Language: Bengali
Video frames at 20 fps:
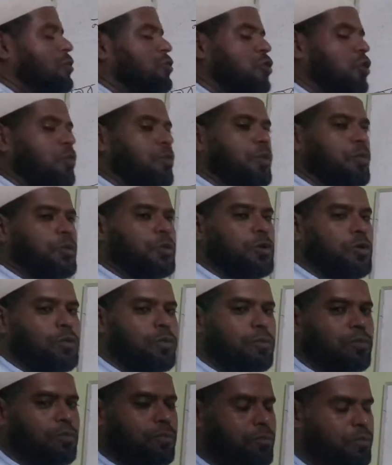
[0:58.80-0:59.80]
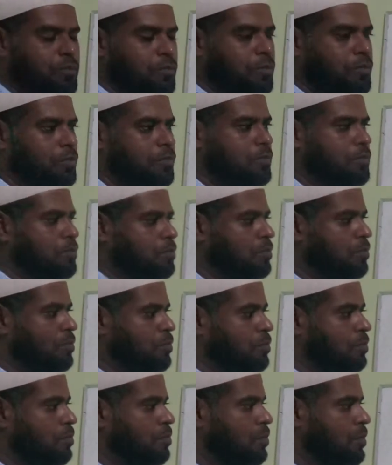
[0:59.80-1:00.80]
সর্বপ্রথম
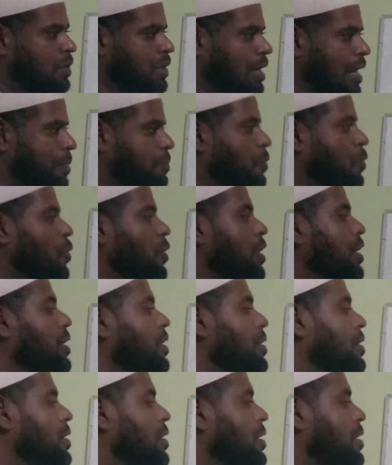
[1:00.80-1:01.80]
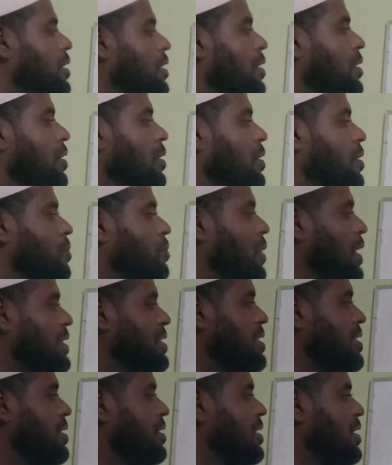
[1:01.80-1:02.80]
লাভ করে
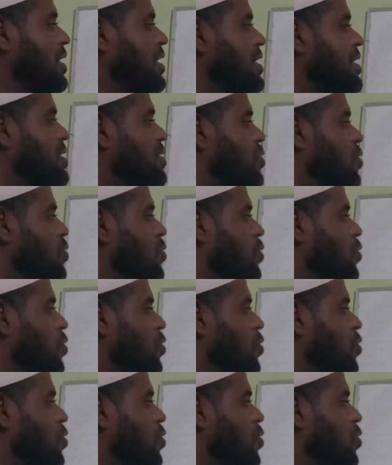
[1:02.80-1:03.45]
প্রাচীন গ্রিস তখন